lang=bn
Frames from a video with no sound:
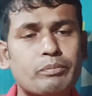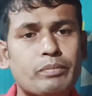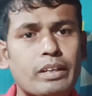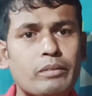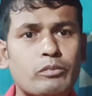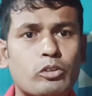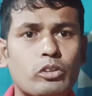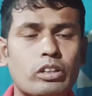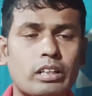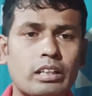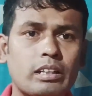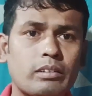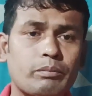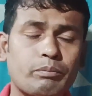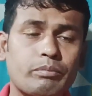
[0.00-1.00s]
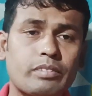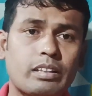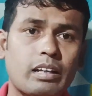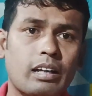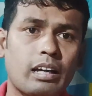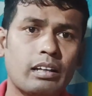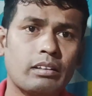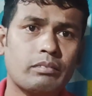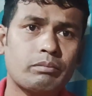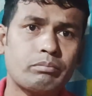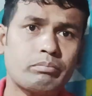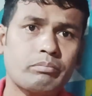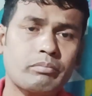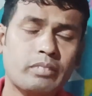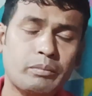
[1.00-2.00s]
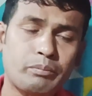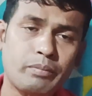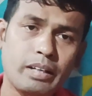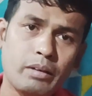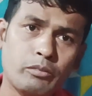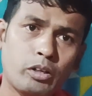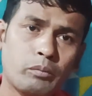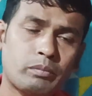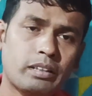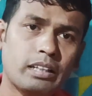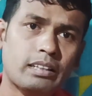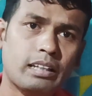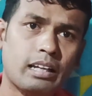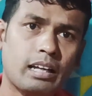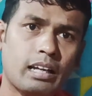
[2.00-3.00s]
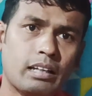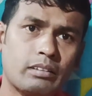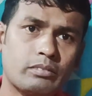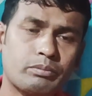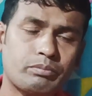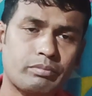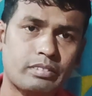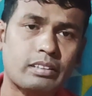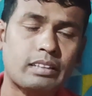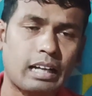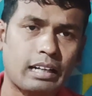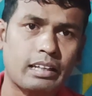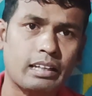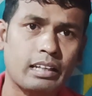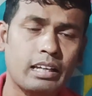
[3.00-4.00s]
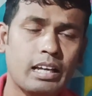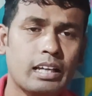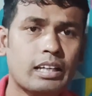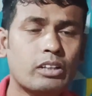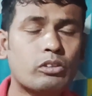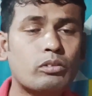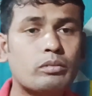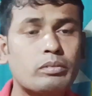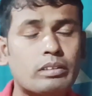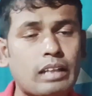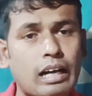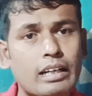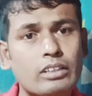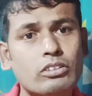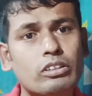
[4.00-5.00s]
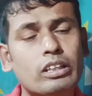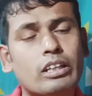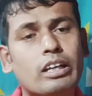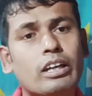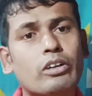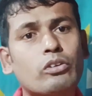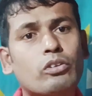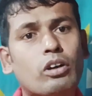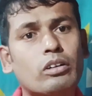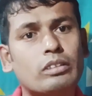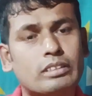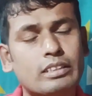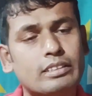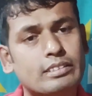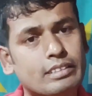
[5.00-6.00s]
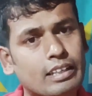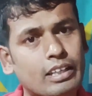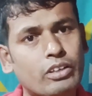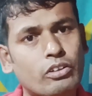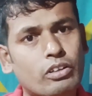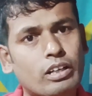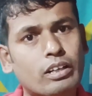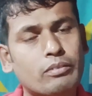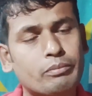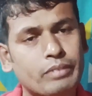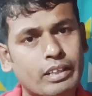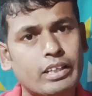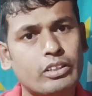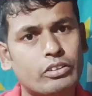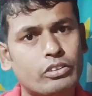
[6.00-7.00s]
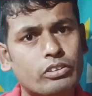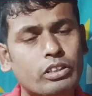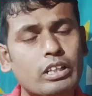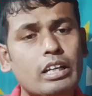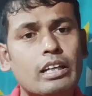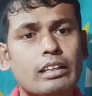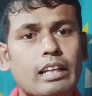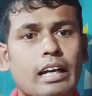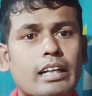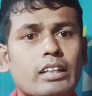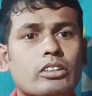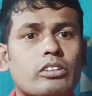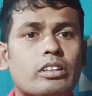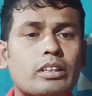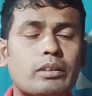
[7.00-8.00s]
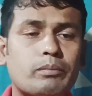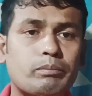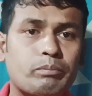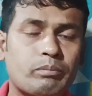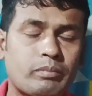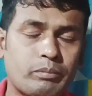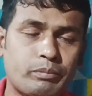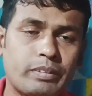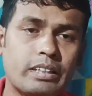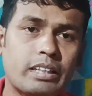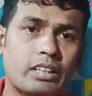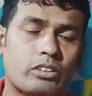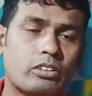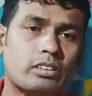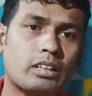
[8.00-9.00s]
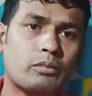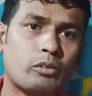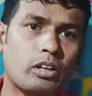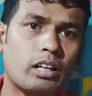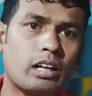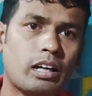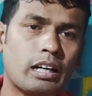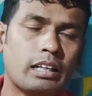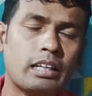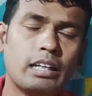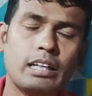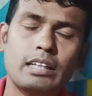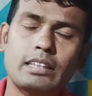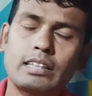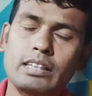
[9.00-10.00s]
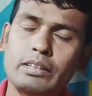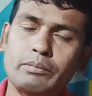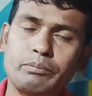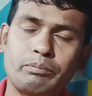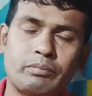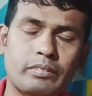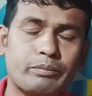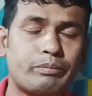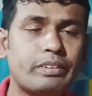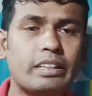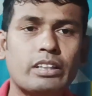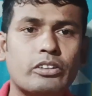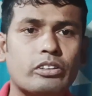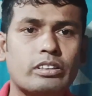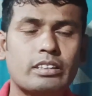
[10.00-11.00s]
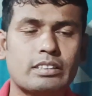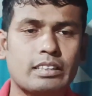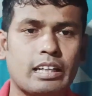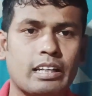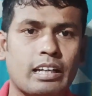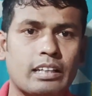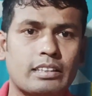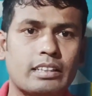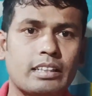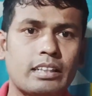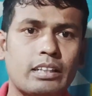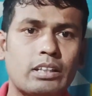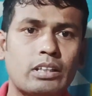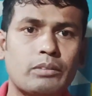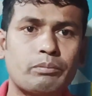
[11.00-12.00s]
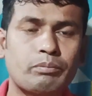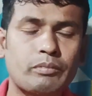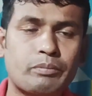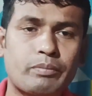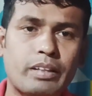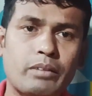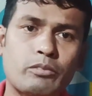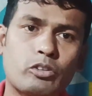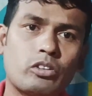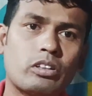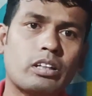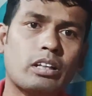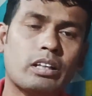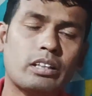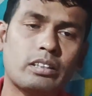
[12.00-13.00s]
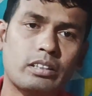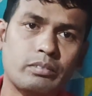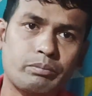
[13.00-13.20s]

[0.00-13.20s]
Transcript: প্রেম করে তারা প্রেম অবধি তারা থাকে কিন্তু তাকে যদি কেউ সে ছেলে হোক আর মেয়েই হোক তাকে যদি বিয়ের কথা বলা হয় সে বিয়ে করতে চায় না সে প্রেম করেই